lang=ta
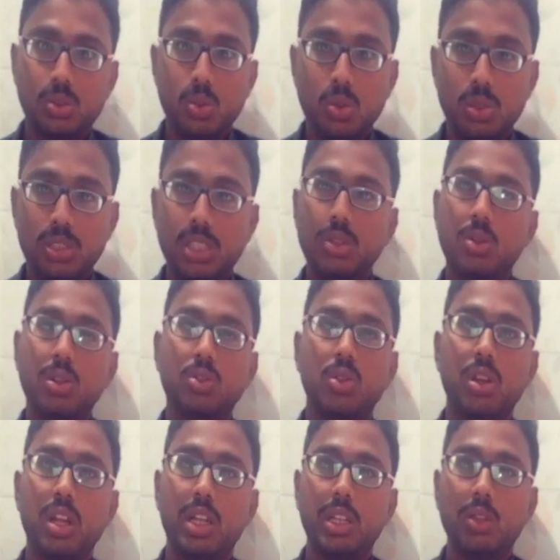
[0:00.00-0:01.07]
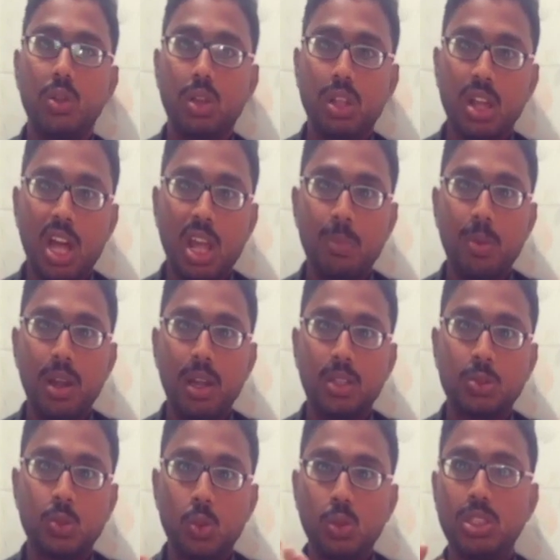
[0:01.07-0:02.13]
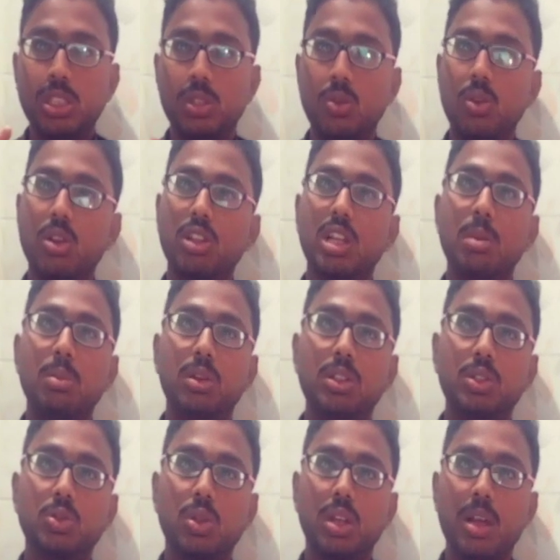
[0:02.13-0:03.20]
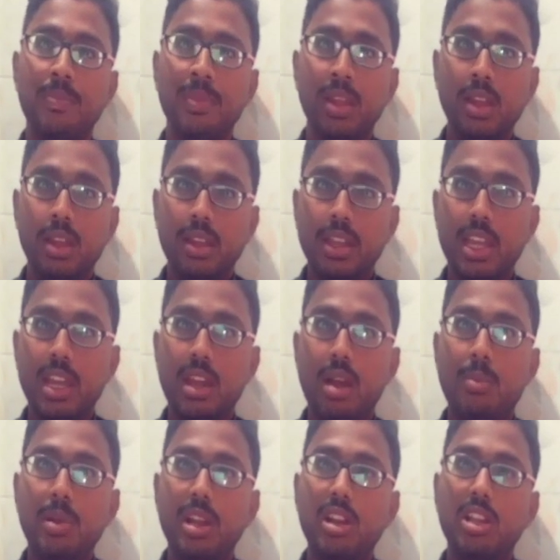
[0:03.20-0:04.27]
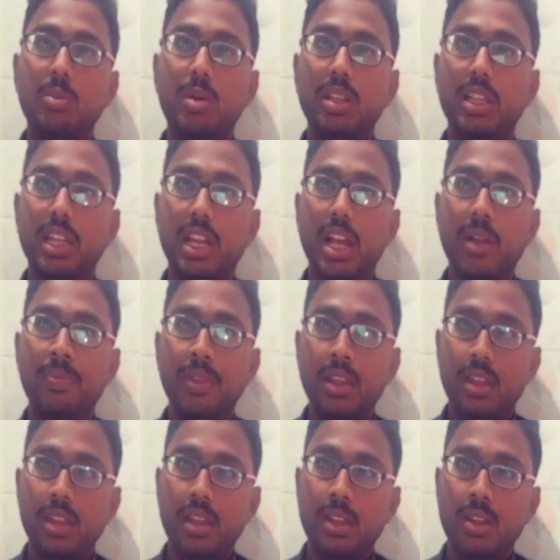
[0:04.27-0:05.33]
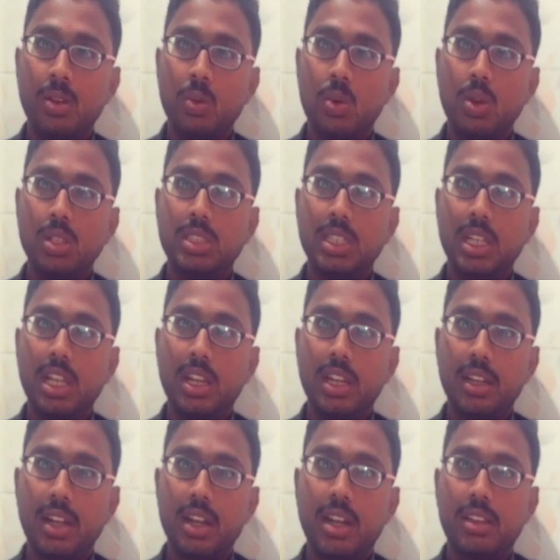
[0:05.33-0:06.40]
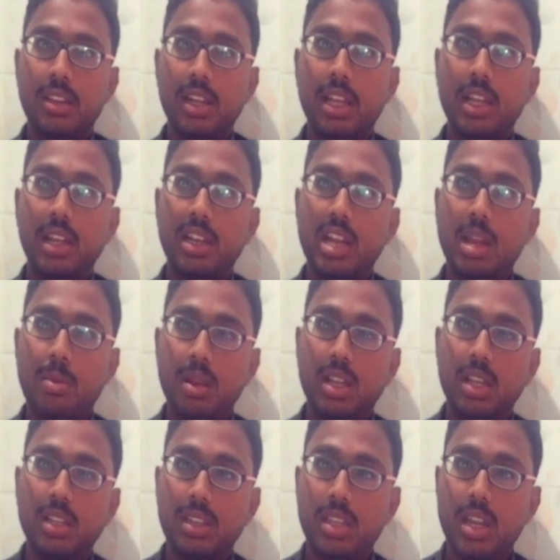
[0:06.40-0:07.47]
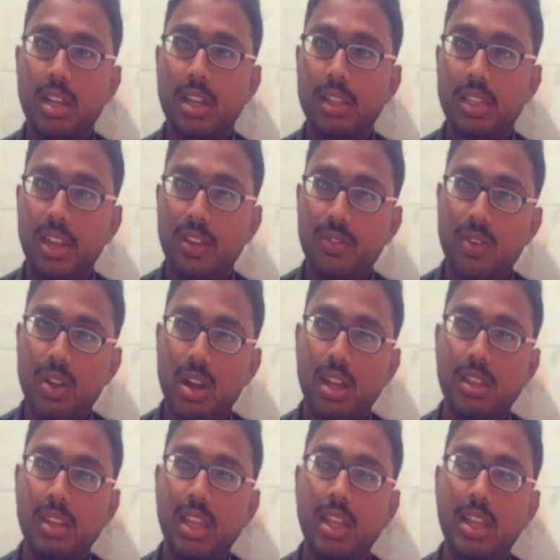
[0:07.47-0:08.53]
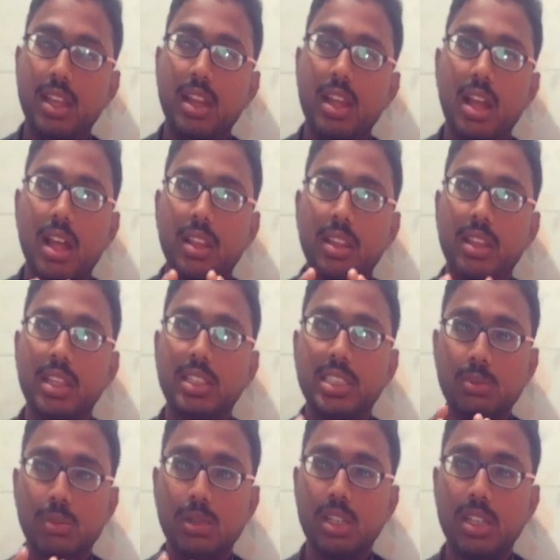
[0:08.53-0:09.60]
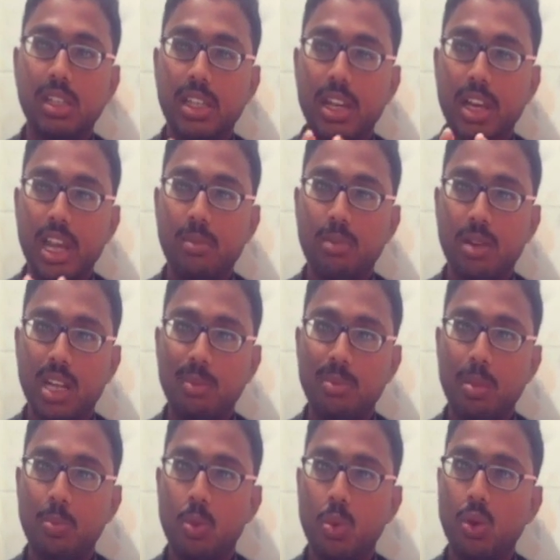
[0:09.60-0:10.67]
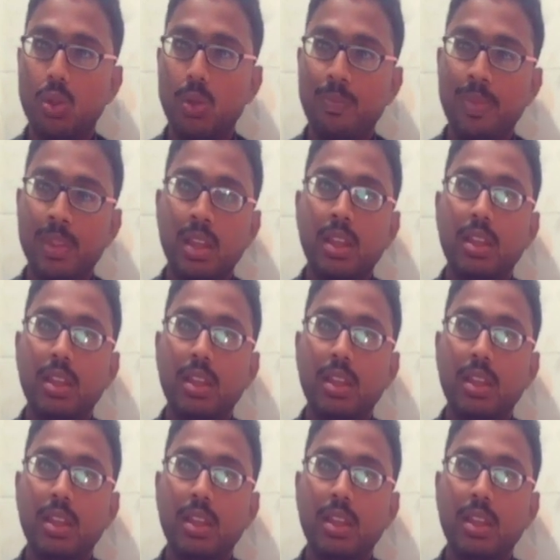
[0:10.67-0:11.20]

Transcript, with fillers: சூழ்ச்சின்னு கூட சொல்லலாம் இது ஒரு கார்ப்பரேட் சூழ்ச்சின்னு கூட நம்ம வந்து சொல்லலாம் ஏன் அப்படின்னு வந்து பார்த்தீங்கன்னா ஒரு சில இடத்துல நமக்கு தேர்ட்டி த்ரீ ஃபார்ட்டி த்ரீங்கிற அந்த சிமெண்ட் கிரேடு மட்டுமே போதும்